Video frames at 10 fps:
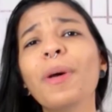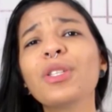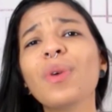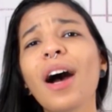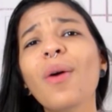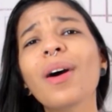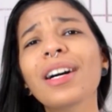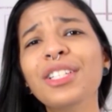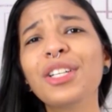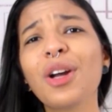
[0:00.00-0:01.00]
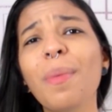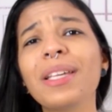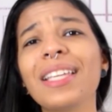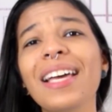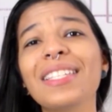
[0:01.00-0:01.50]
pessoal, antes de
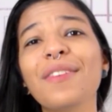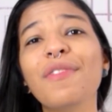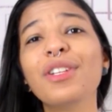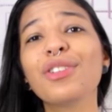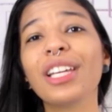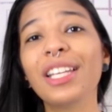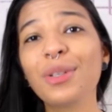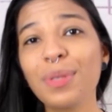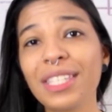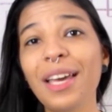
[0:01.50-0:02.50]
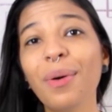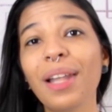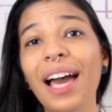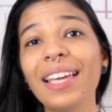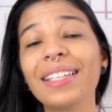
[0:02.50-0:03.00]
começar esse vídeo, já deixa o seu
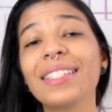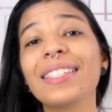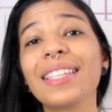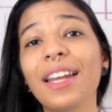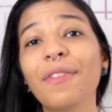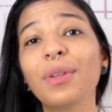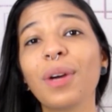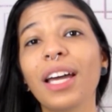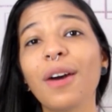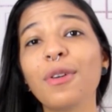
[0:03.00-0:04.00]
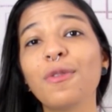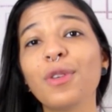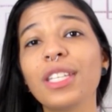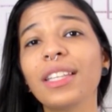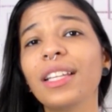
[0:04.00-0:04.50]
like, se inscreva no canal se
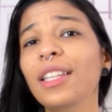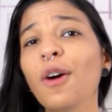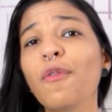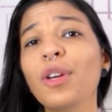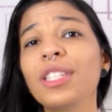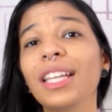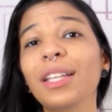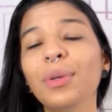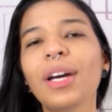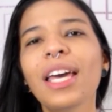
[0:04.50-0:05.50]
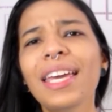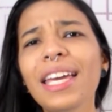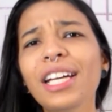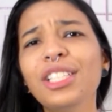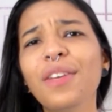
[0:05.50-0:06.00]
você ainda não for inscrito
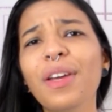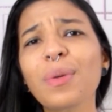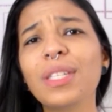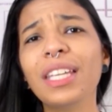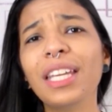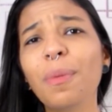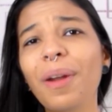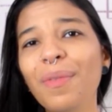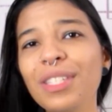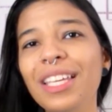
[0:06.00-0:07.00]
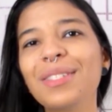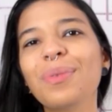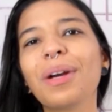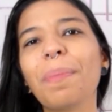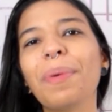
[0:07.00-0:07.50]
e ativem o sininho para vocês
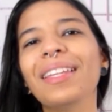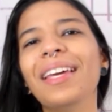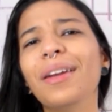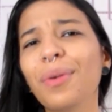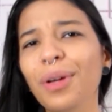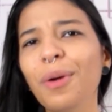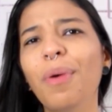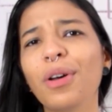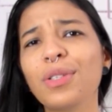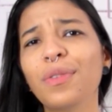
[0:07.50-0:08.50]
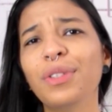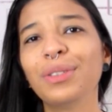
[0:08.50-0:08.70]
nunca perderem quando eu posto vídeo